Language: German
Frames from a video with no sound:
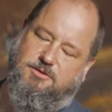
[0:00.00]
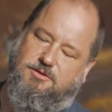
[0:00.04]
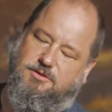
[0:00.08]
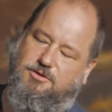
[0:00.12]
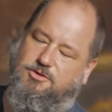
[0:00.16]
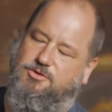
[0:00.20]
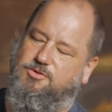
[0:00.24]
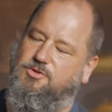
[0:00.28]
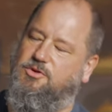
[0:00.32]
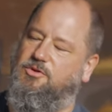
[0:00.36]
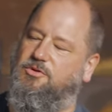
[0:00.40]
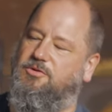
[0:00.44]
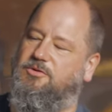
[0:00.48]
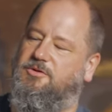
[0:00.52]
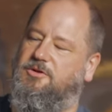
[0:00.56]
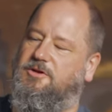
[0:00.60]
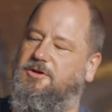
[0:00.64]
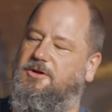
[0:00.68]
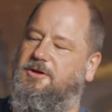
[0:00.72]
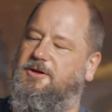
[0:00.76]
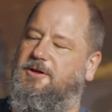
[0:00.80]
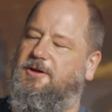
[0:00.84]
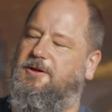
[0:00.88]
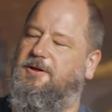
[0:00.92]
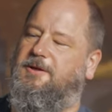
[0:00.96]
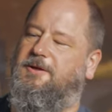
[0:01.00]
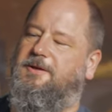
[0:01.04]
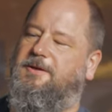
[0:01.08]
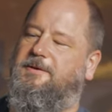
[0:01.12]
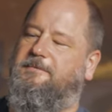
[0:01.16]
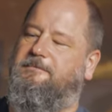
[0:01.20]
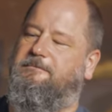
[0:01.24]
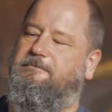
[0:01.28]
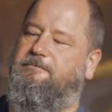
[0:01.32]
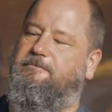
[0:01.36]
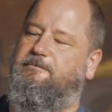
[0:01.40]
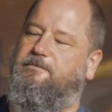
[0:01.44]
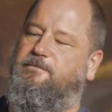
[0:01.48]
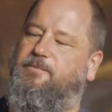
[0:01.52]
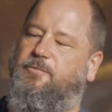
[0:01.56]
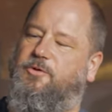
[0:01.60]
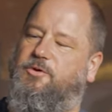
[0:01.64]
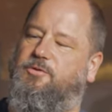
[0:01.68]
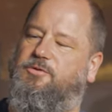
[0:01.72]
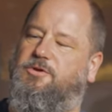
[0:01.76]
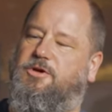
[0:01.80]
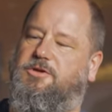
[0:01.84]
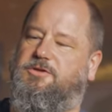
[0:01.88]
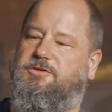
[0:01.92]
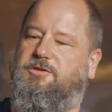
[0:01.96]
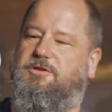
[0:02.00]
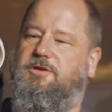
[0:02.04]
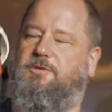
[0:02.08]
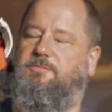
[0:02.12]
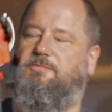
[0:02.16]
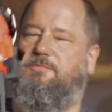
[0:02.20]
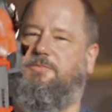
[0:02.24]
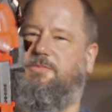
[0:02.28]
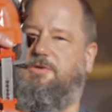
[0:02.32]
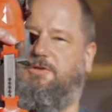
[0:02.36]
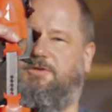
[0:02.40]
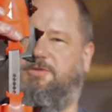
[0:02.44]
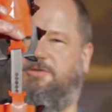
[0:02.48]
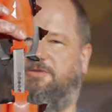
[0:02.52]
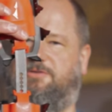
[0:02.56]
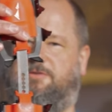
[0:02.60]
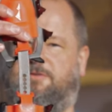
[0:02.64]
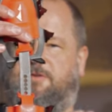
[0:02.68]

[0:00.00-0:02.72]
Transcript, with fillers: die Schnürung und außerdem ist